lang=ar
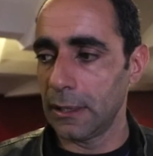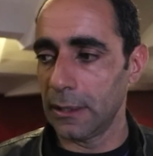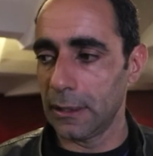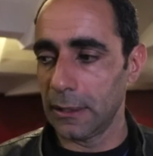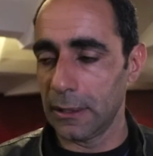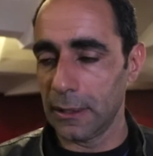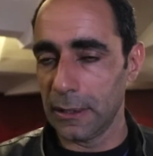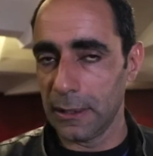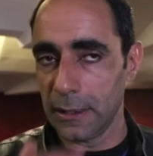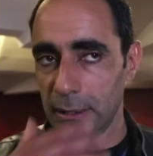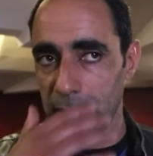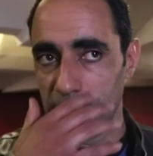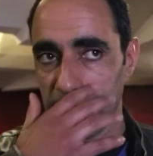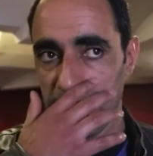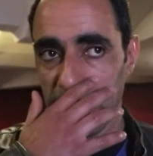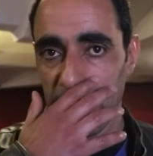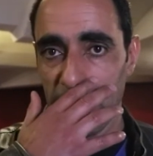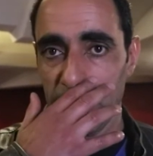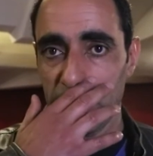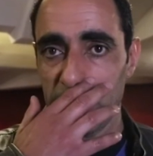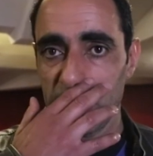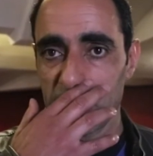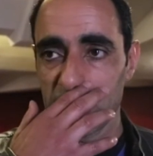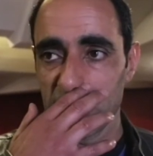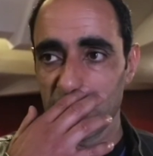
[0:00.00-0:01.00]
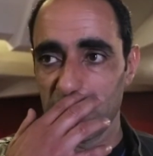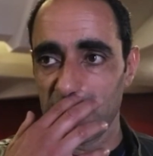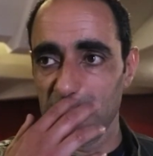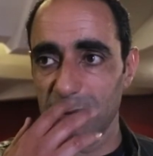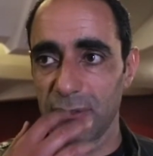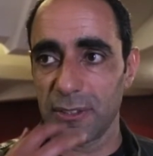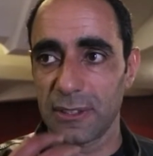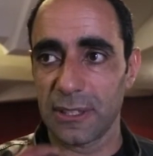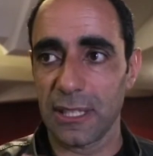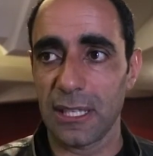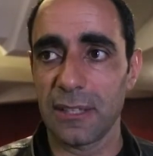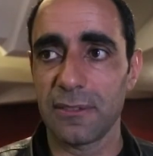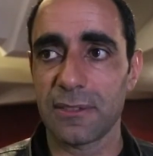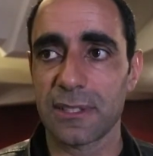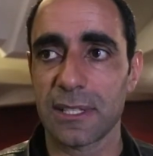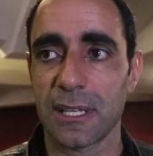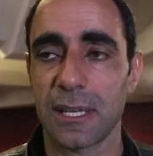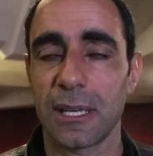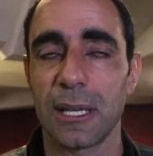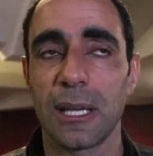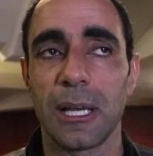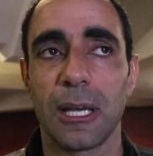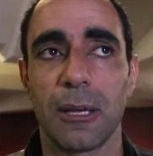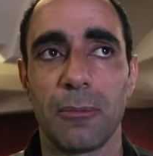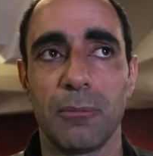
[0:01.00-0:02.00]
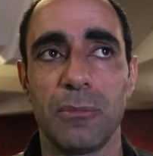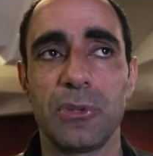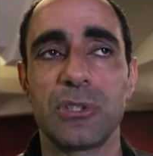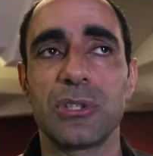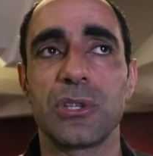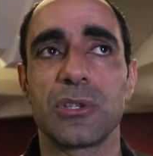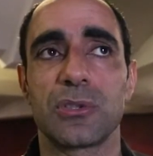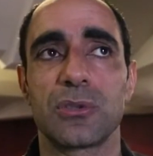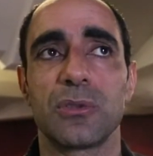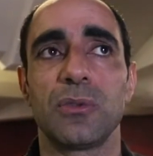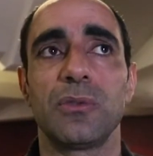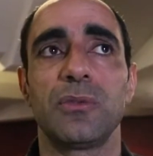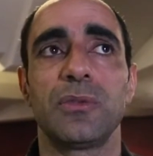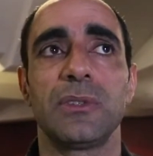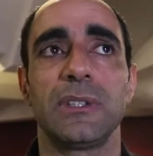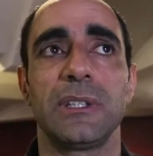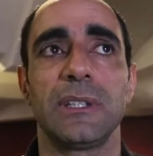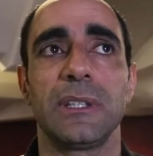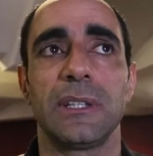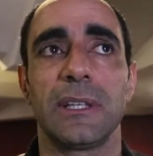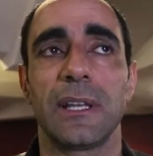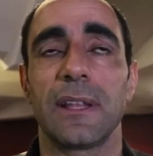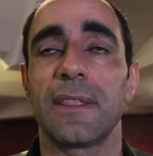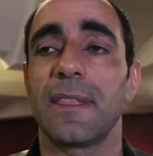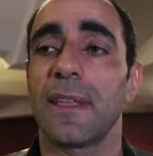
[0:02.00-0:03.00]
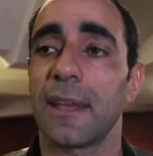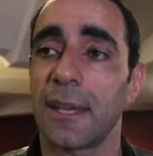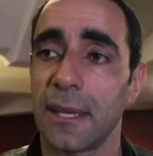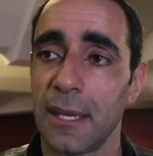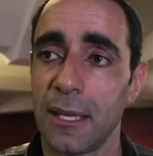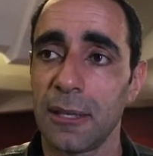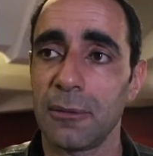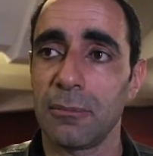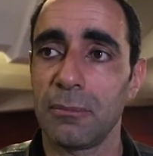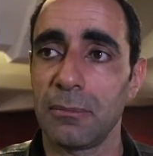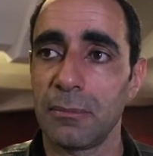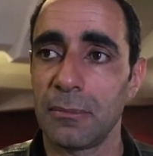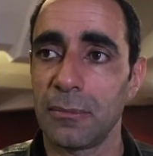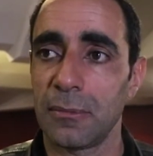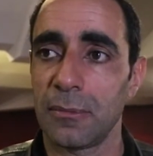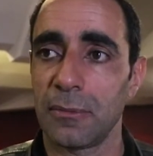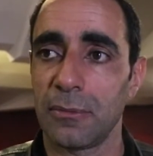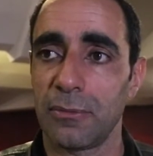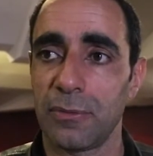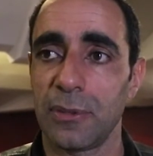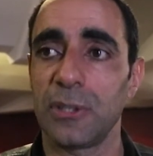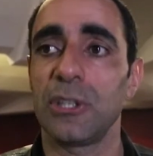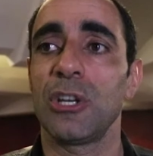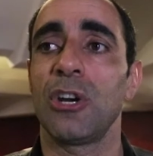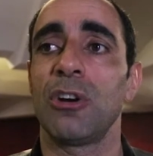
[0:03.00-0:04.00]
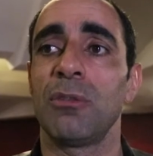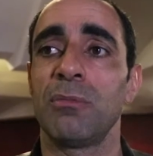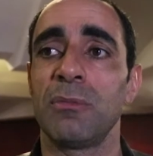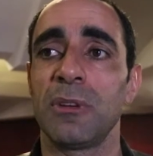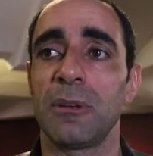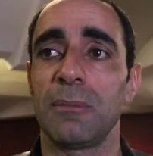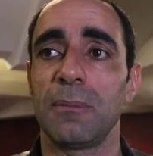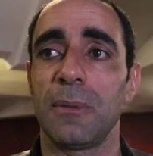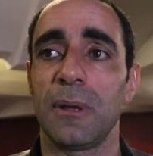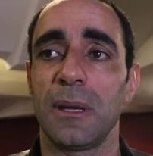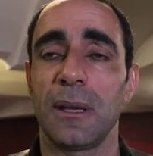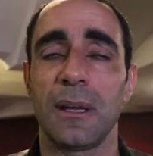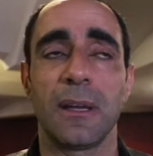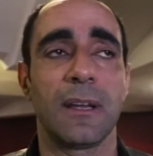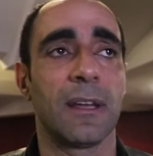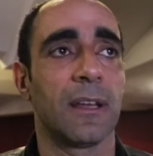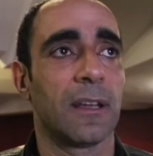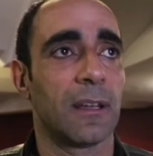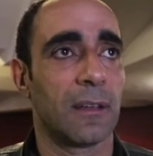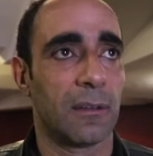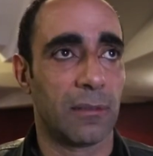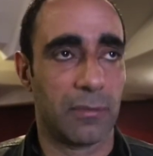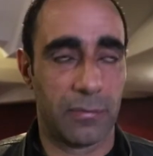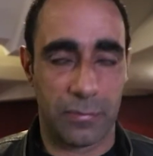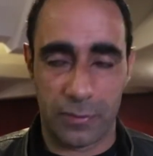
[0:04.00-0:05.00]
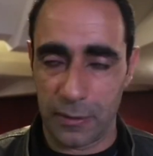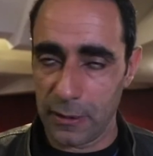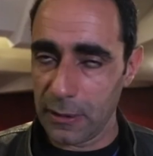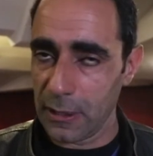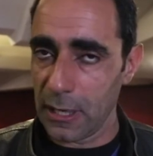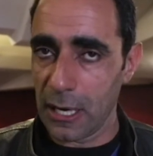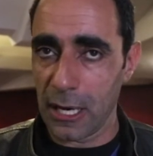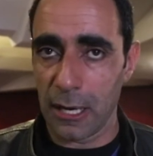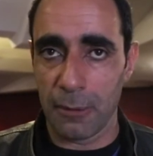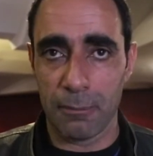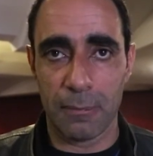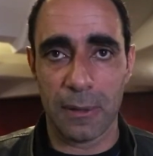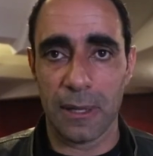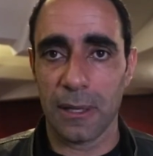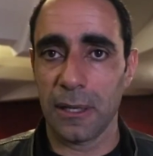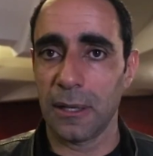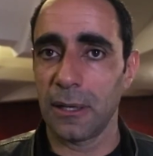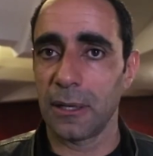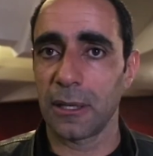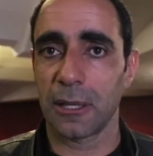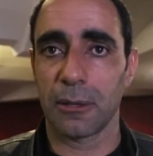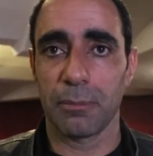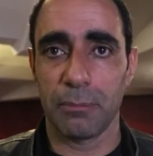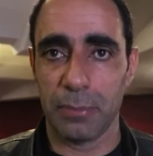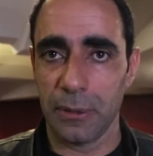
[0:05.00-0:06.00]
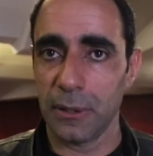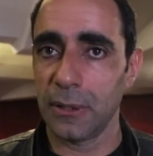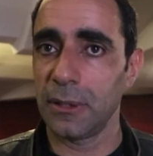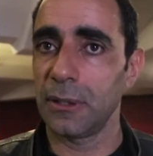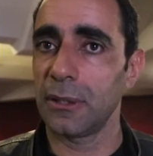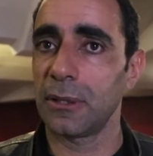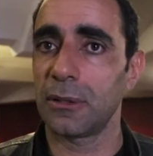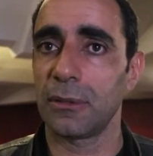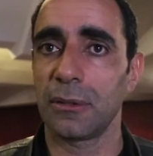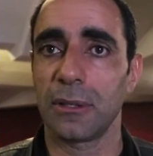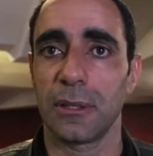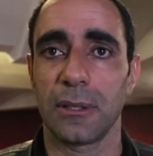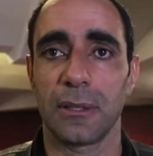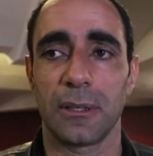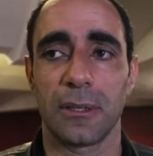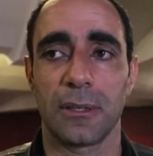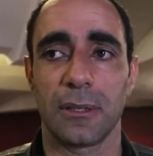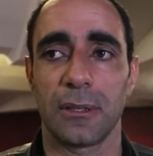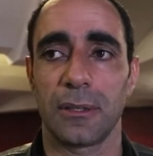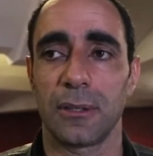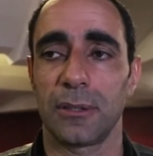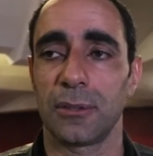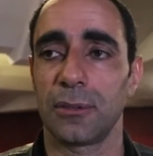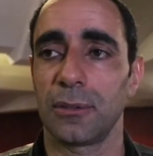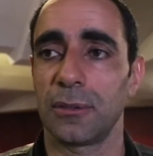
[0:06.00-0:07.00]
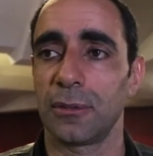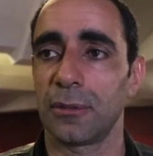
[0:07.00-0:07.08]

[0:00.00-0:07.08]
اللي يحب يشوفني في التلفزه باش يشوفني اذا كان في يوم ما في عمل كبير آه،